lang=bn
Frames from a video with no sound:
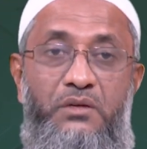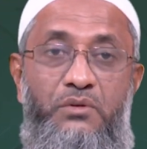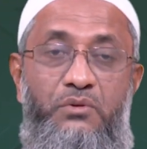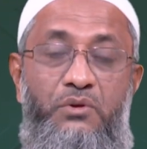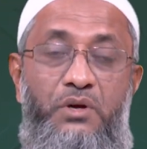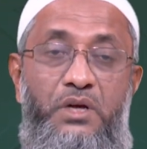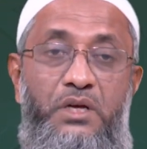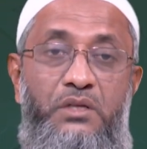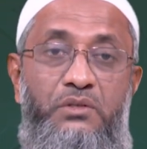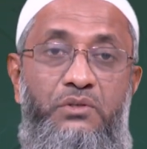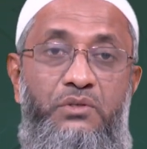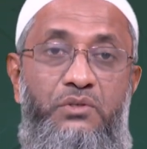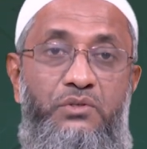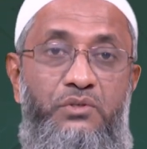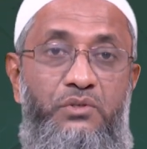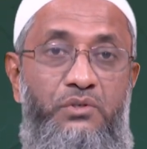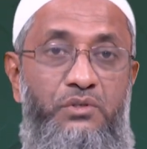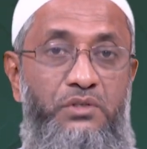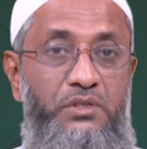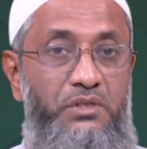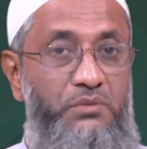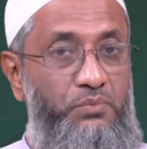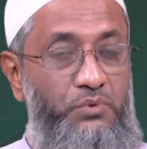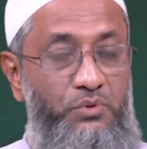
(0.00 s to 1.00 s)
কয়েক
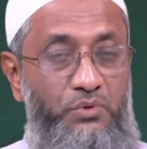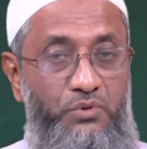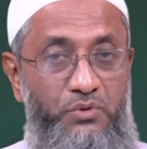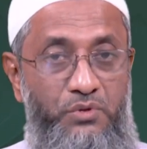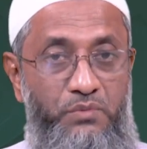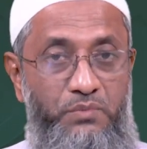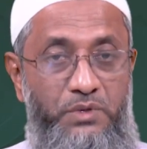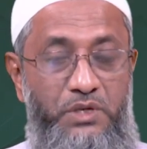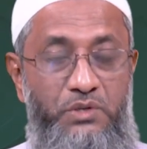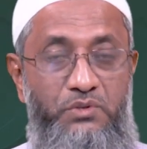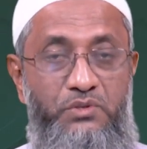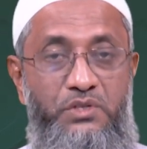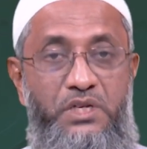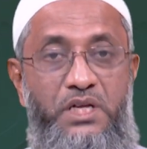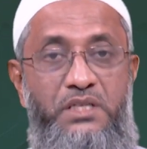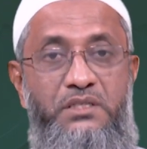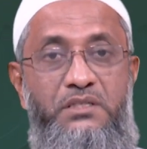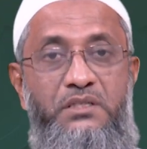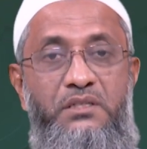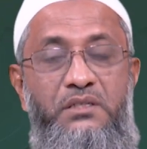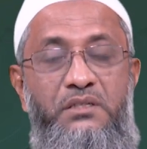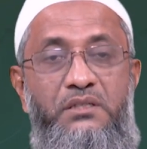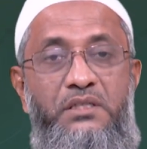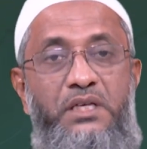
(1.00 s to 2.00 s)
দশকের পুরনো মানুষ
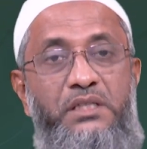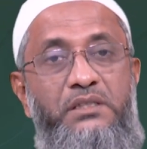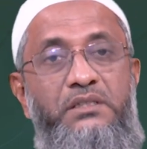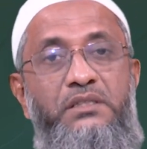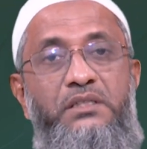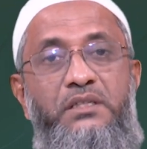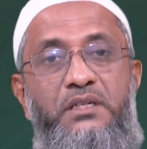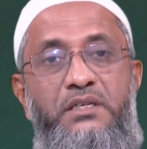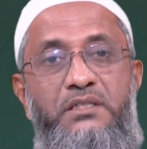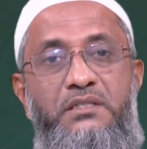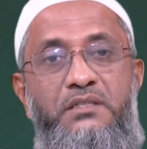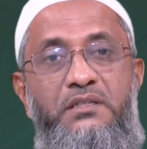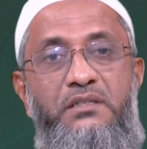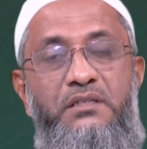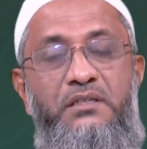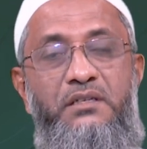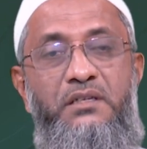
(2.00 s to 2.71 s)
আছি তাদের কাছে